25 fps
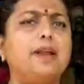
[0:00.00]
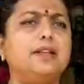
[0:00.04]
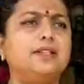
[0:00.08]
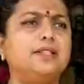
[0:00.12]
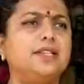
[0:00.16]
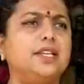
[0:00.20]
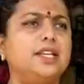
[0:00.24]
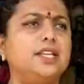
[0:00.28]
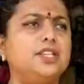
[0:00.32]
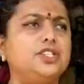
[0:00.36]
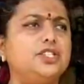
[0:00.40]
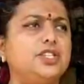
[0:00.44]

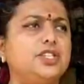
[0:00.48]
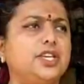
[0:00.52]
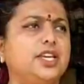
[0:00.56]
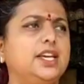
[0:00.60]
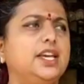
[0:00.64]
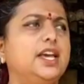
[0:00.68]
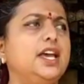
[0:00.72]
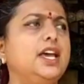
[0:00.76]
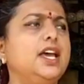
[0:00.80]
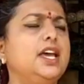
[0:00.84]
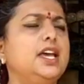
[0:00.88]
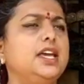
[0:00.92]
పరిశీలించి
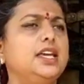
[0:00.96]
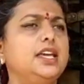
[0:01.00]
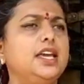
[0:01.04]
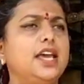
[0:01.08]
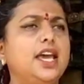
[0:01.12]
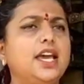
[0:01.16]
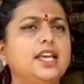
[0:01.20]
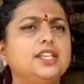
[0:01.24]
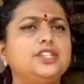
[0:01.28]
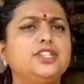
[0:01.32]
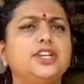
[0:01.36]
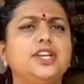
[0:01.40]

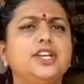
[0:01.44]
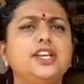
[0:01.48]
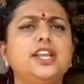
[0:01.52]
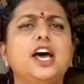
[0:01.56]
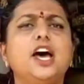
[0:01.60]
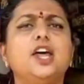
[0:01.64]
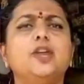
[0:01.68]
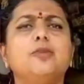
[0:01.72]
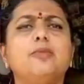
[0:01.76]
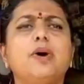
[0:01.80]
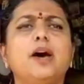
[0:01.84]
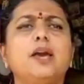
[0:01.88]
ఏ చిన్న
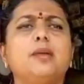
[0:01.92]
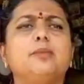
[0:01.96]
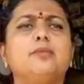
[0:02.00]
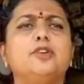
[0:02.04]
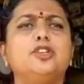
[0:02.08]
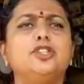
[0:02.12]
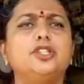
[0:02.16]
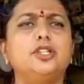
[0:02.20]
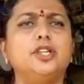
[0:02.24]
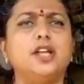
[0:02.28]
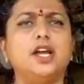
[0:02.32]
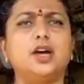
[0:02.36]
అనుమానం
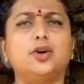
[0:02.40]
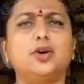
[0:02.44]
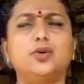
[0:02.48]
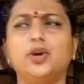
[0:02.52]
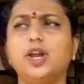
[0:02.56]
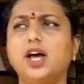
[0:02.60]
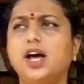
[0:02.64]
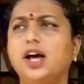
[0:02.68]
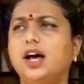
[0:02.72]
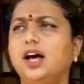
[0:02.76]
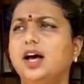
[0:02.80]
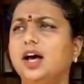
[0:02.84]
వచ్చినా
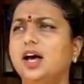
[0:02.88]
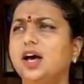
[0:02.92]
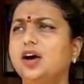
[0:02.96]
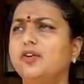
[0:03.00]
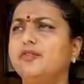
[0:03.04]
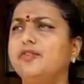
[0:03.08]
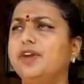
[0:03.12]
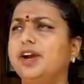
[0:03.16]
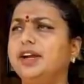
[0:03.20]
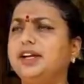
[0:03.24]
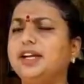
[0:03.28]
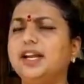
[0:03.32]
కూడా
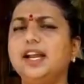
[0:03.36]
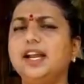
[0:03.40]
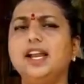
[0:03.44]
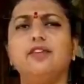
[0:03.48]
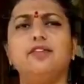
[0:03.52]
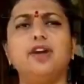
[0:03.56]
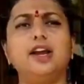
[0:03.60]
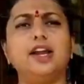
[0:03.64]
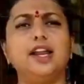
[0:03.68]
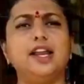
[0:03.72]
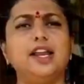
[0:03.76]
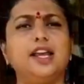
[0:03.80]
వెంటనే
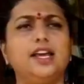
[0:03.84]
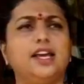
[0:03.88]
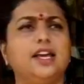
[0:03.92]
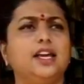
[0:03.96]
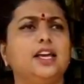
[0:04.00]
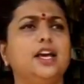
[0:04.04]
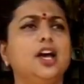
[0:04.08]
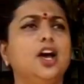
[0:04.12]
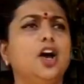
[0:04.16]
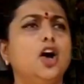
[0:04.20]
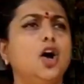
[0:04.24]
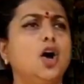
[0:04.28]
వాళ్ళని
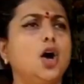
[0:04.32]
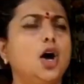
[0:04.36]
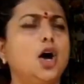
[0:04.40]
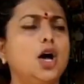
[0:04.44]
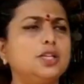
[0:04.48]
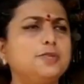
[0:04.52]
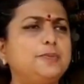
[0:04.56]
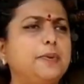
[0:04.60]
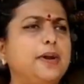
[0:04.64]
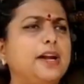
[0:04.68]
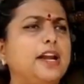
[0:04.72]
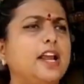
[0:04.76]

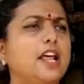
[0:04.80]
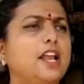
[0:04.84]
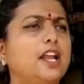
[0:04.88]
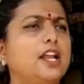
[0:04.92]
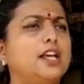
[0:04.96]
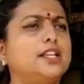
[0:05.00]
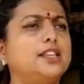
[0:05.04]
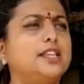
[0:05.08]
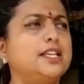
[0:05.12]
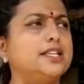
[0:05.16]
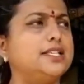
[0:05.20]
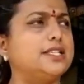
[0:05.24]
హాస్పిటల్
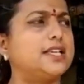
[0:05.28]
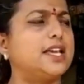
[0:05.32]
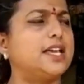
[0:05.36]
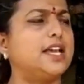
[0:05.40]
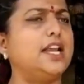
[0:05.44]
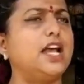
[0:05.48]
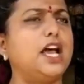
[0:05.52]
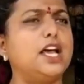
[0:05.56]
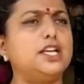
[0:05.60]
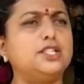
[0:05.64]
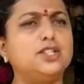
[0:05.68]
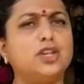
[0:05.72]

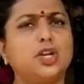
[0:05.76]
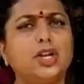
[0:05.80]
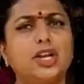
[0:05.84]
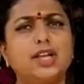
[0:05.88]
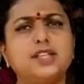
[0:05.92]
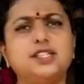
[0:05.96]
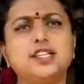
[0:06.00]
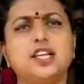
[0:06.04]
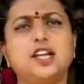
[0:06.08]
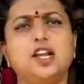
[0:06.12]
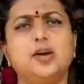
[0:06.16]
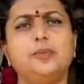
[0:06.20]
తీసుకెళ్లి
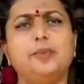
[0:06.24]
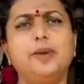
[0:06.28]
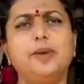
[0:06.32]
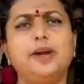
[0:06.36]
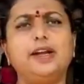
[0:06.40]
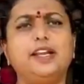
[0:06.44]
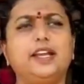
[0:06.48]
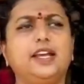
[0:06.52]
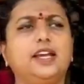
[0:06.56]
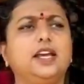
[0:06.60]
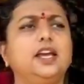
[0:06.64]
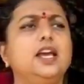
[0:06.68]
ఐసోలేషన్లో
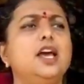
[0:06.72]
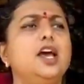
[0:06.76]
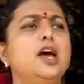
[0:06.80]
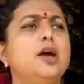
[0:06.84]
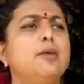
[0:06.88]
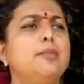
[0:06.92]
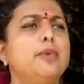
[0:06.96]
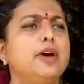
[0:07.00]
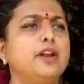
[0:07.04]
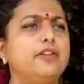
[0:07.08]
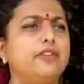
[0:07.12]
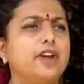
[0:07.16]
పెట్టి
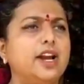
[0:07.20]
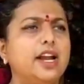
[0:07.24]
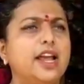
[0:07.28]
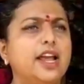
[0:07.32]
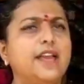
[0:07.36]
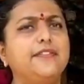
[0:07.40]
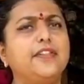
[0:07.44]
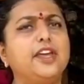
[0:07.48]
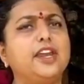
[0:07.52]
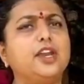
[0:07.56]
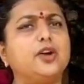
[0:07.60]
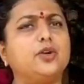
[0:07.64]
మరి
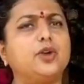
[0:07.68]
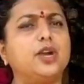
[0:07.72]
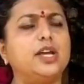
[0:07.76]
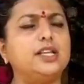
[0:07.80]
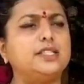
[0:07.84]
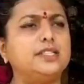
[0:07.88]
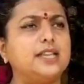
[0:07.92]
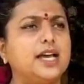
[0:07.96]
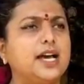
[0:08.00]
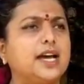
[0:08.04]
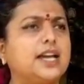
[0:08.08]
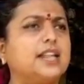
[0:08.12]
వాళ్ళందరినీ కూడా
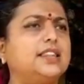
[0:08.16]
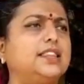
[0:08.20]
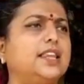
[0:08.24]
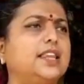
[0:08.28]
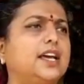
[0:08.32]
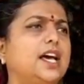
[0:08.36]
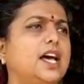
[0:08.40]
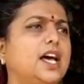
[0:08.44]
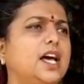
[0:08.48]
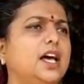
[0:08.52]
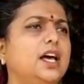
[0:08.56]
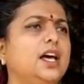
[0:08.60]

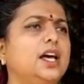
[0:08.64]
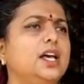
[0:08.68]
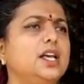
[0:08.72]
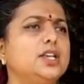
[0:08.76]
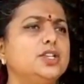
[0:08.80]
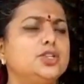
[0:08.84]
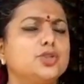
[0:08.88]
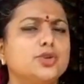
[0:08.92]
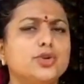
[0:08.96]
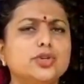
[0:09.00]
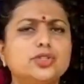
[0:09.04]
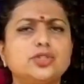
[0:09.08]
జాగ్రత్తగా
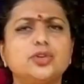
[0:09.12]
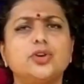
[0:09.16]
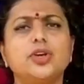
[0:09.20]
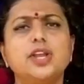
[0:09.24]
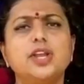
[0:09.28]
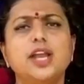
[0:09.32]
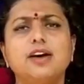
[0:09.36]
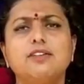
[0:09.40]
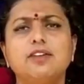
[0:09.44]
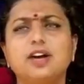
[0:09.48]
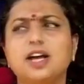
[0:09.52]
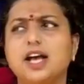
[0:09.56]

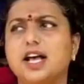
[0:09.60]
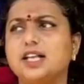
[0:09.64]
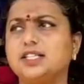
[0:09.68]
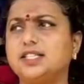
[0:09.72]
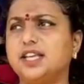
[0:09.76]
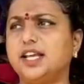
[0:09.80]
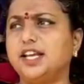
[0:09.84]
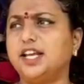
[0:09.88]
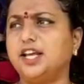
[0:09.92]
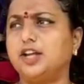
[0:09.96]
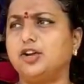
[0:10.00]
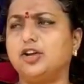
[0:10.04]
చూసుకునే
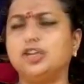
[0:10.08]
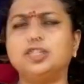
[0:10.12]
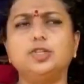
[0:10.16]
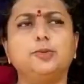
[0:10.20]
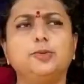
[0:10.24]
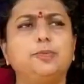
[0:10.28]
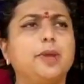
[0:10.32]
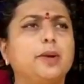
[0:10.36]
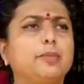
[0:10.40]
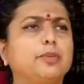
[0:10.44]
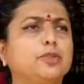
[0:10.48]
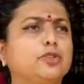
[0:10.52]
అవకాశాన్ని ఈరోజు
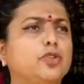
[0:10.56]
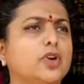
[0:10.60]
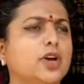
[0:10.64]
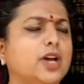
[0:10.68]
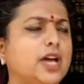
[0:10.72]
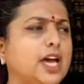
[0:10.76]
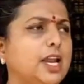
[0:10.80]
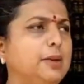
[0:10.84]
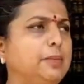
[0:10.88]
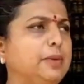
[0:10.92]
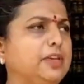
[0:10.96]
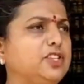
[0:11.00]
ప్రభుత్వం
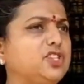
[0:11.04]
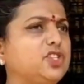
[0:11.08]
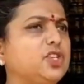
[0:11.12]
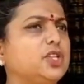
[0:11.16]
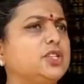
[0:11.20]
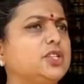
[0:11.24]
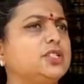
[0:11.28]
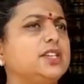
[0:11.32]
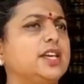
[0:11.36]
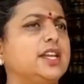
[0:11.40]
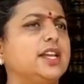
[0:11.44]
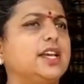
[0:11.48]

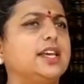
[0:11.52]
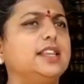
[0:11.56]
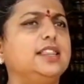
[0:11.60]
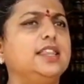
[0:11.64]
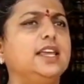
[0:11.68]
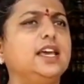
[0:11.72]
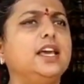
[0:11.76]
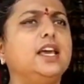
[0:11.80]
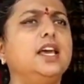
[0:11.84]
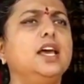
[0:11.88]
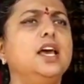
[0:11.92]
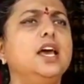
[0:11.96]
కల్పించడం
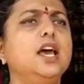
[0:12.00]
జరిగింది